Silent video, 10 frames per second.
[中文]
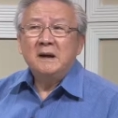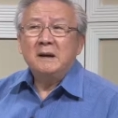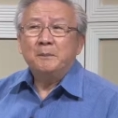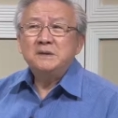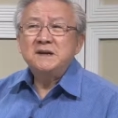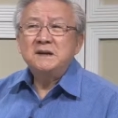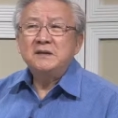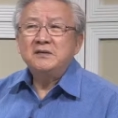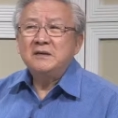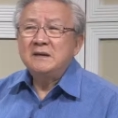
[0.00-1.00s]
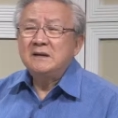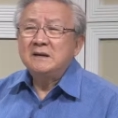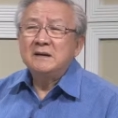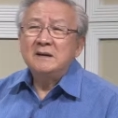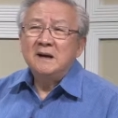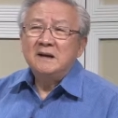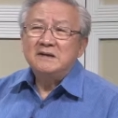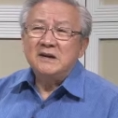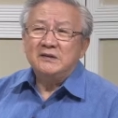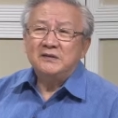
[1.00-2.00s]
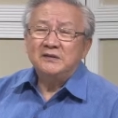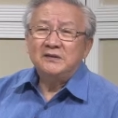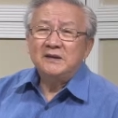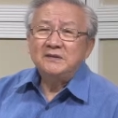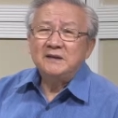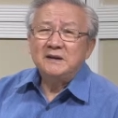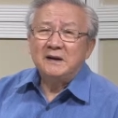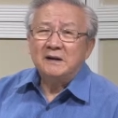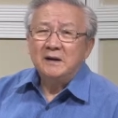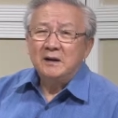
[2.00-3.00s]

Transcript: 啊，不见得是一个解释圣经的，